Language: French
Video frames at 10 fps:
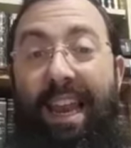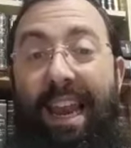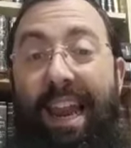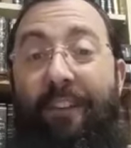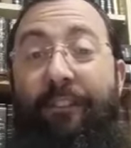
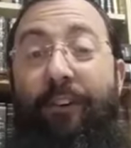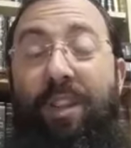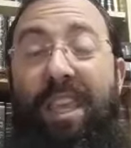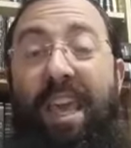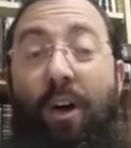la faute
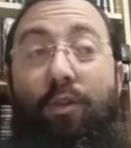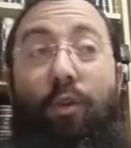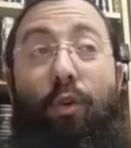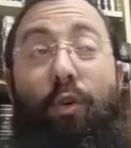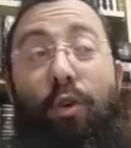qui est
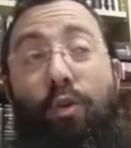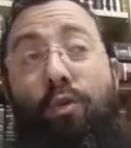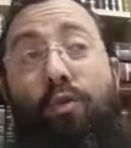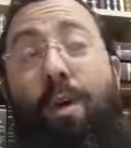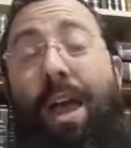entre
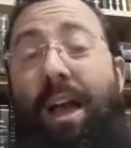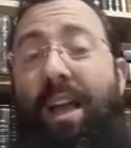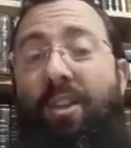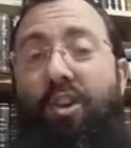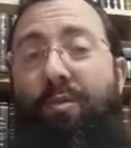nous et
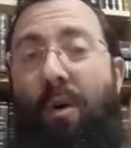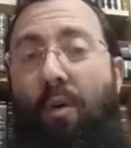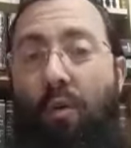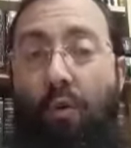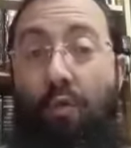Akadosh
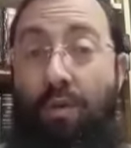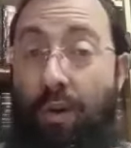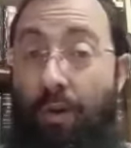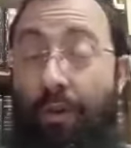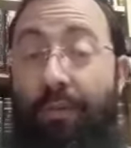Baruchou,
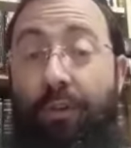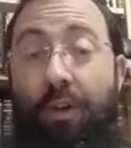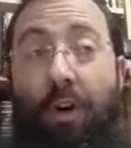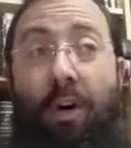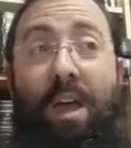le
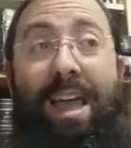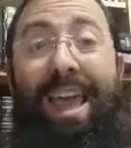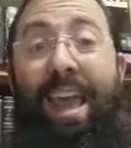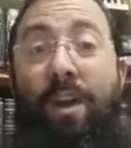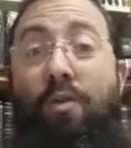Vaudor,
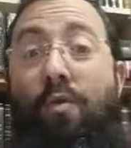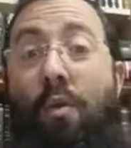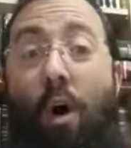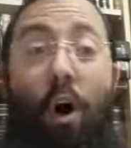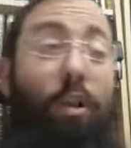et
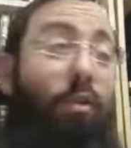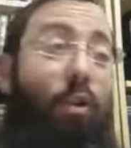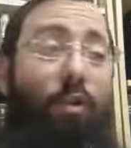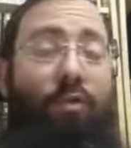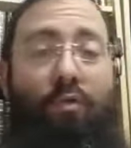nous,
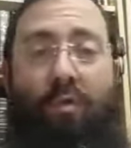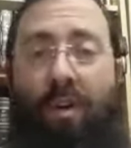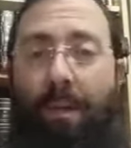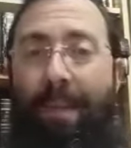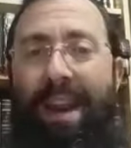entre nous,
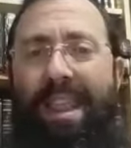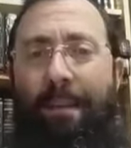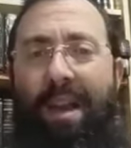Ben Adam